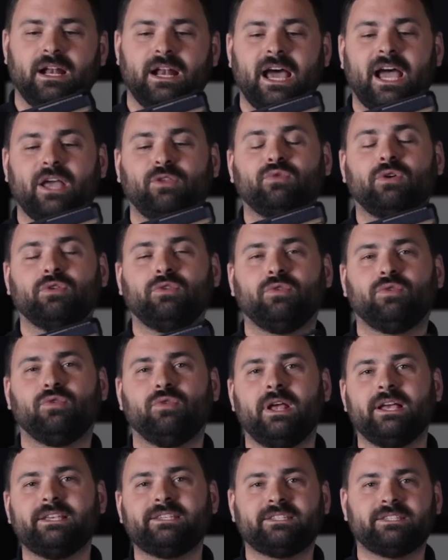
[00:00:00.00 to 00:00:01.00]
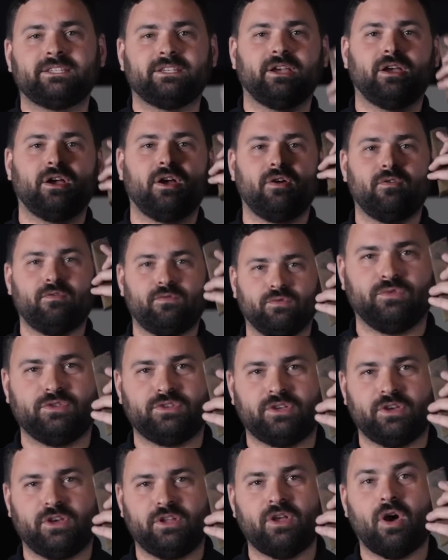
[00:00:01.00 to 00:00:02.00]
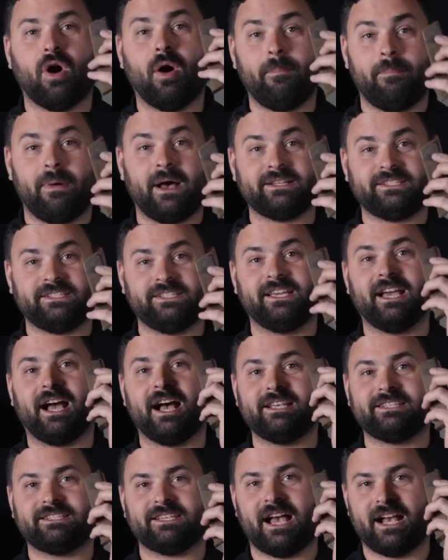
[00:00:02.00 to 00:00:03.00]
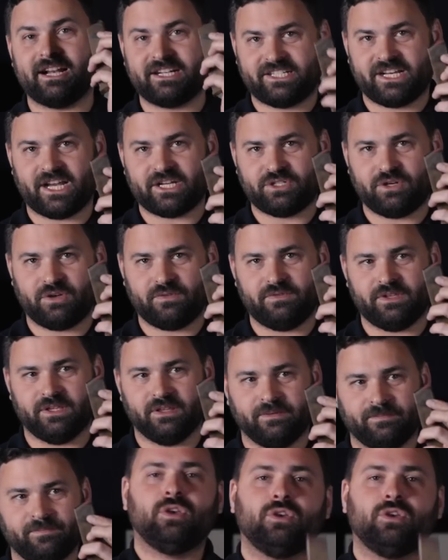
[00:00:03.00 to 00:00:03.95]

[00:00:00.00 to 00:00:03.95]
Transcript: L'arrêtoir de culasse fonctionne en partie grâce à un chargeur vide.